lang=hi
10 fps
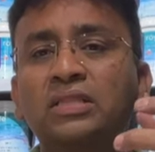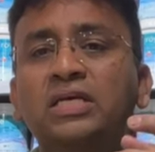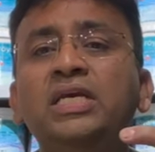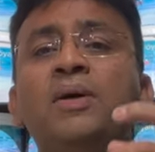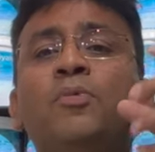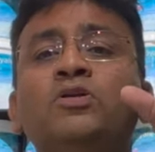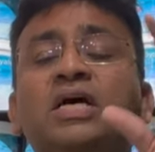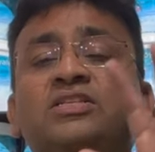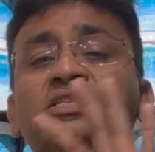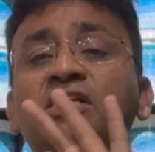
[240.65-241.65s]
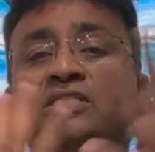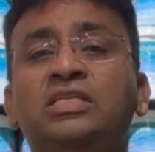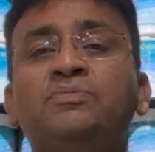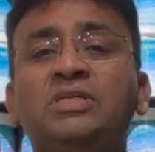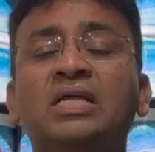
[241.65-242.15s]
गंदगी है बहुत अच्छे से
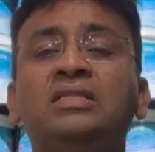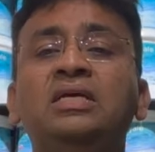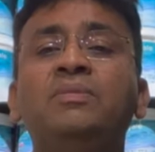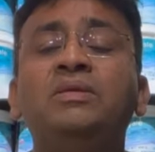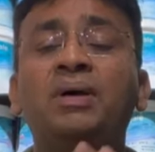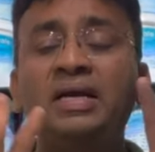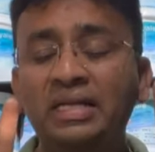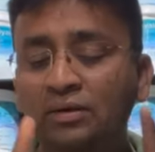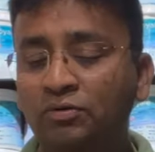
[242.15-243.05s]
छिप जाती है मतलब हाइडिंग